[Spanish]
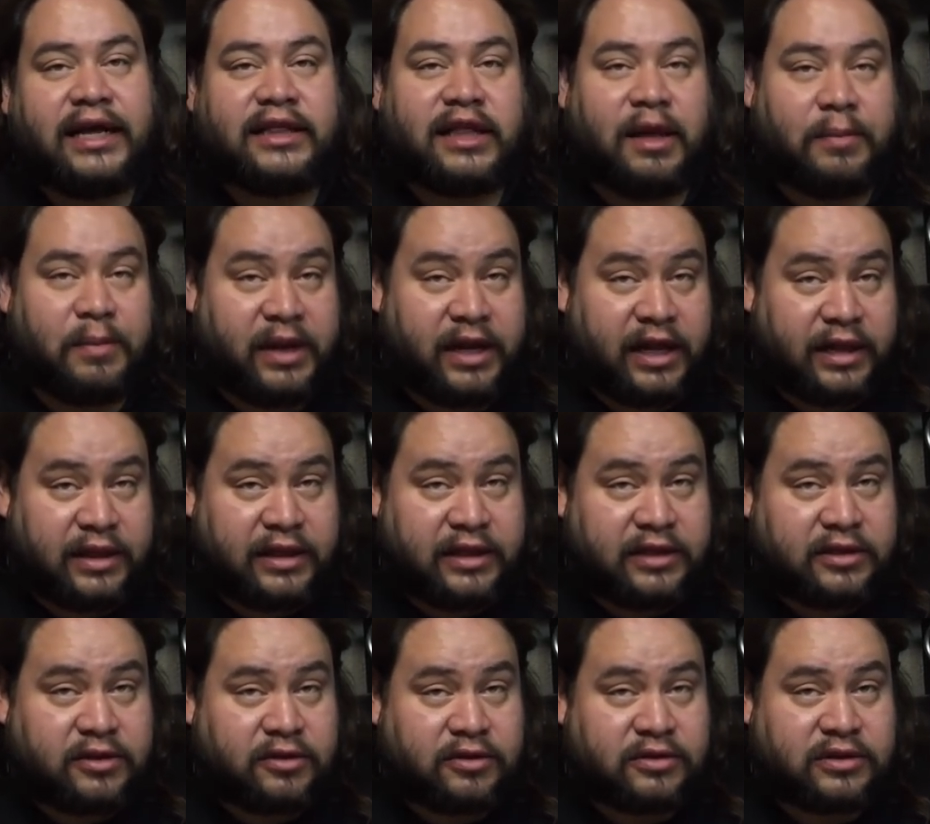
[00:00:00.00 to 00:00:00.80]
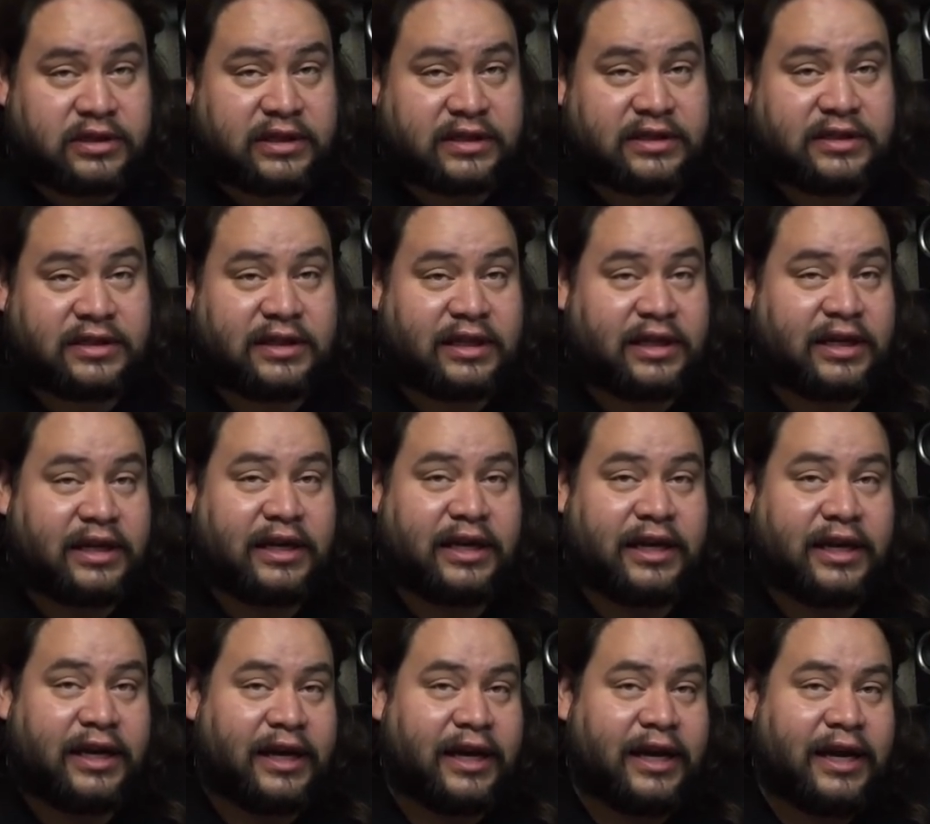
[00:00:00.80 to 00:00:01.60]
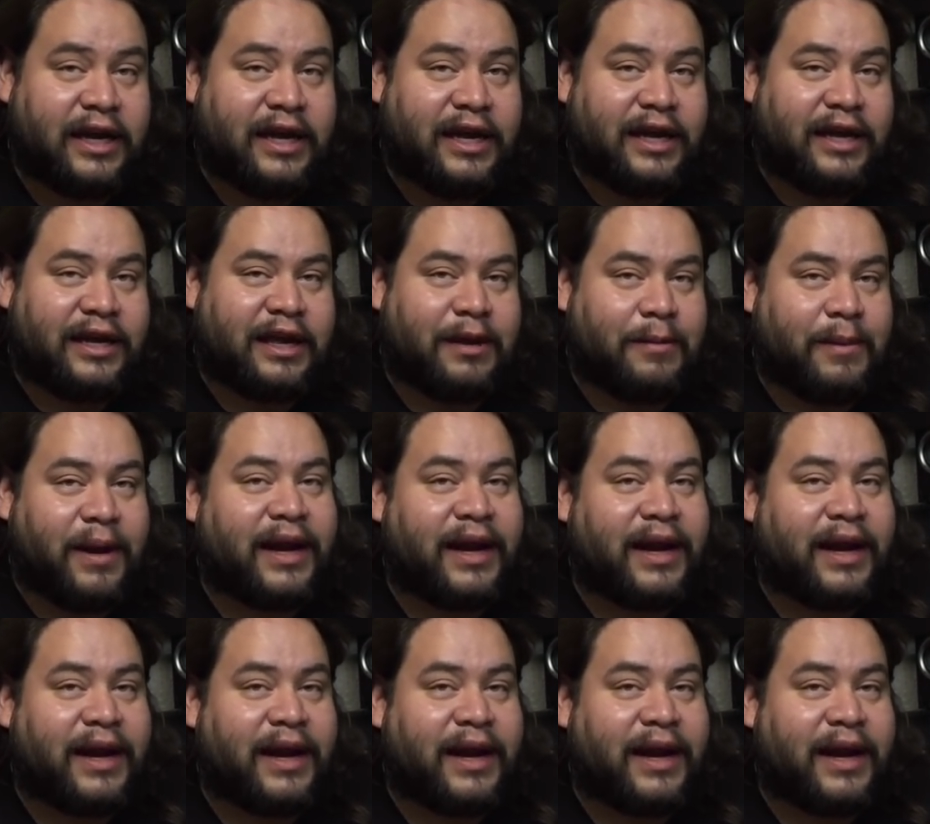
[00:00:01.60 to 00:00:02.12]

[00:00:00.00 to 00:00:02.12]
también en discos este, que